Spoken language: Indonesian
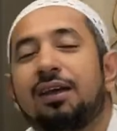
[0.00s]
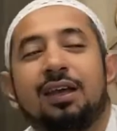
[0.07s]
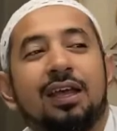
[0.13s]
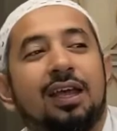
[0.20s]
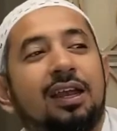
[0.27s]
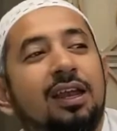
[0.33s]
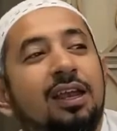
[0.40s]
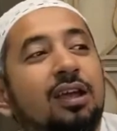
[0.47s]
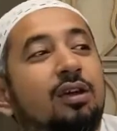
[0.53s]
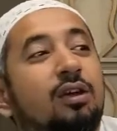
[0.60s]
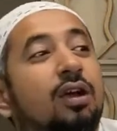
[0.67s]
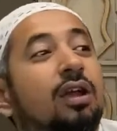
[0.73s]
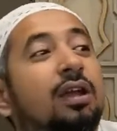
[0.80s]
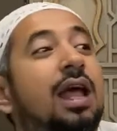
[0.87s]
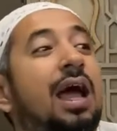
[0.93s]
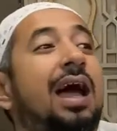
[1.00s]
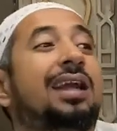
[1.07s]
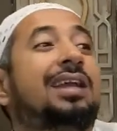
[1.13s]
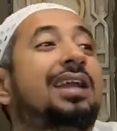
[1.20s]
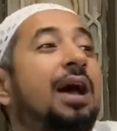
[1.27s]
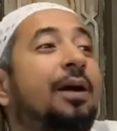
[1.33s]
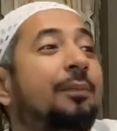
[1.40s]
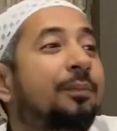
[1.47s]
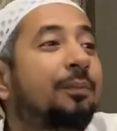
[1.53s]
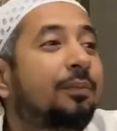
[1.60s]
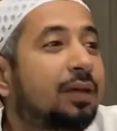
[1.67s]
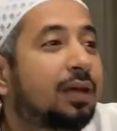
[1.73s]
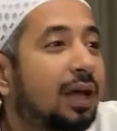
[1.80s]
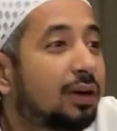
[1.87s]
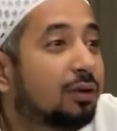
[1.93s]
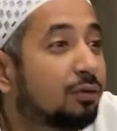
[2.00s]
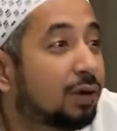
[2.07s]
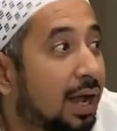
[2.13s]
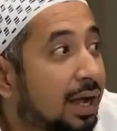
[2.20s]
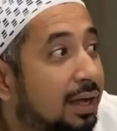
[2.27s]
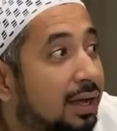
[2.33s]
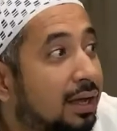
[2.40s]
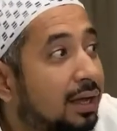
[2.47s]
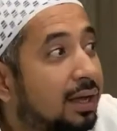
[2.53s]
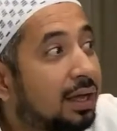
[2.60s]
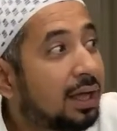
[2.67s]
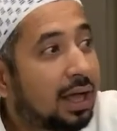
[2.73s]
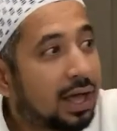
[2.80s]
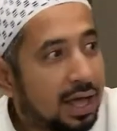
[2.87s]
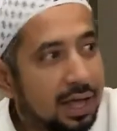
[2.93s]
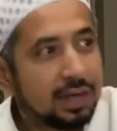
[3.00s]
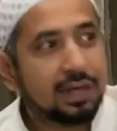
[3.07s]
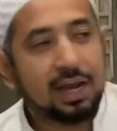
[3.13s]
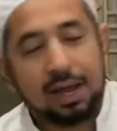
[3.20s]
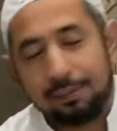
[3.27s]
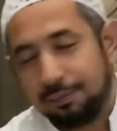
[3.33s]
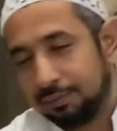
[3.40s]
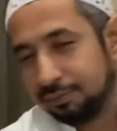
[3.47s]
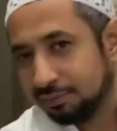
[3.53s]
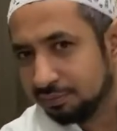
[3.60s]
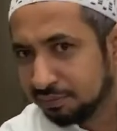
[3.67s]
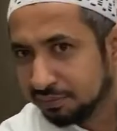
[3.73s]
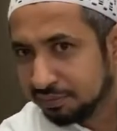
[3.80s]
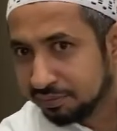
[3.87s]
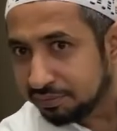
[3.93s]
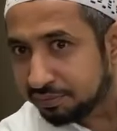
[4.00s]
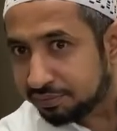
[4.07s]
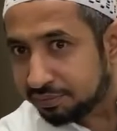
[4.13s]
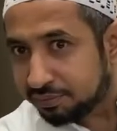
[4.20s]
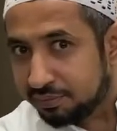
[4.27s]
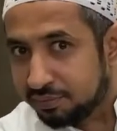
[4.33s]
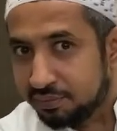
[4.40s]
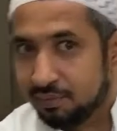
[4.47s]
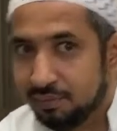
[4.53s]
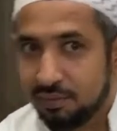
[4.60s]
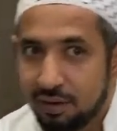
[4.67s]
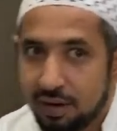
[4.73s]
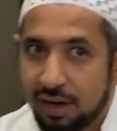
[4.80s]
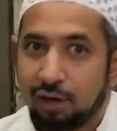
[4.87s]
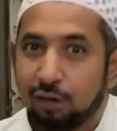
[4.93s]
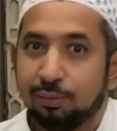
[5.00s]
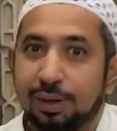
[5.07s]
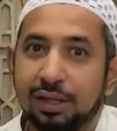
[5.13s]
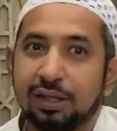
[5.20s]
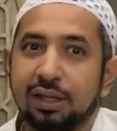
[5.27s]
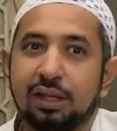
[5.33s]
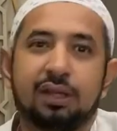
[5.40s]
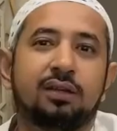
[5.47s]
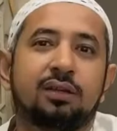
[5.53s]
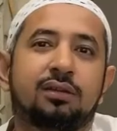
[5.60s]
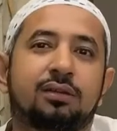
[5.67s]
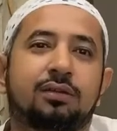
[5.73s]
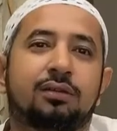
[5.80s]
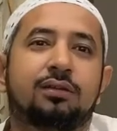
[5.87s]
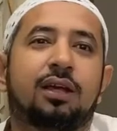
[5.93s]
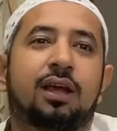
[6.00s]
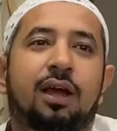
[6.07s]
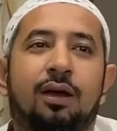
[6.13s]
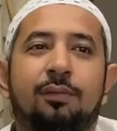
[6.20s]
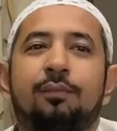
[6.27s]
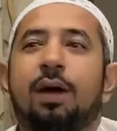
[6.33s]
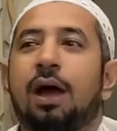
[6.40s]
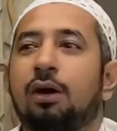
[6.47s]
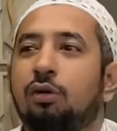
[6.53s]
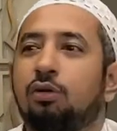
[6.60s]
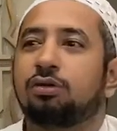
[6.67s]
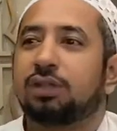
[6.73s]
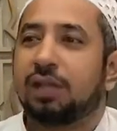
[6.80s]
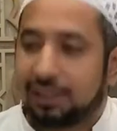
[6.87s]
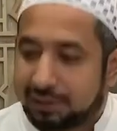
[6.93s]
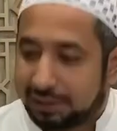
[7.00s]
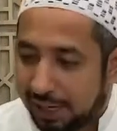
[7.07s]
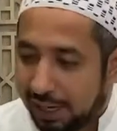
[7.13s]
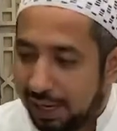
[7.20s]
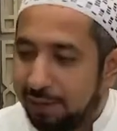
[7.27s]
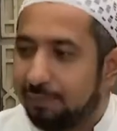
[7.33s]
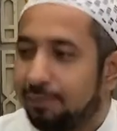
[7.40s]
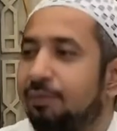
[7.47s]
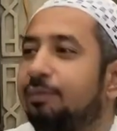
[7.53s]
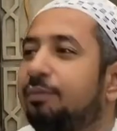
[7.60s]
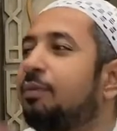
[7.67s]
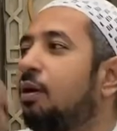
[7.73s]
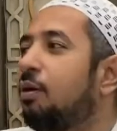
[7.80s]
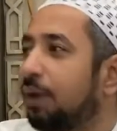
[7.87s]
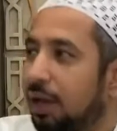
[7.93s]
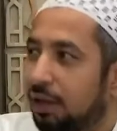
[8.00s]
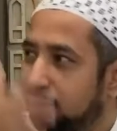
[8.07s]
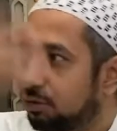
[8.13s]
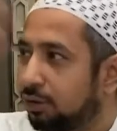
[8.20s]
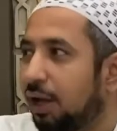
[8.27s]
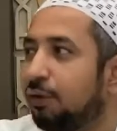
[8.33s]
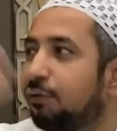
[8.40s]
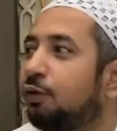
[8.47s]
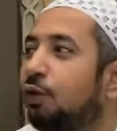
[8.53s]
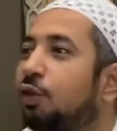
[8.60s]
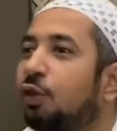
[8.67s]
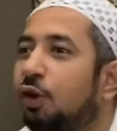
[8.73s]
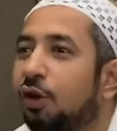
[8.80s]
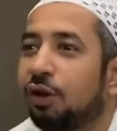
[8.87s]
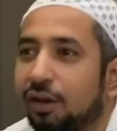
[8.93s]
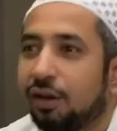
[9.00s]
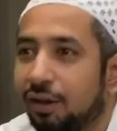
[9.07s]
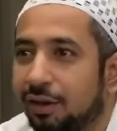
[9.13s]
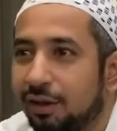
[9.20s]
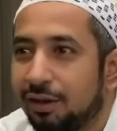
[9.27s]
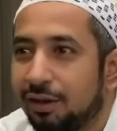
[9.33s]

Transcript: ini tidak adab, ya kurang adab. Nah itu berhenti. Baru selesai mau melanjutkan fadol.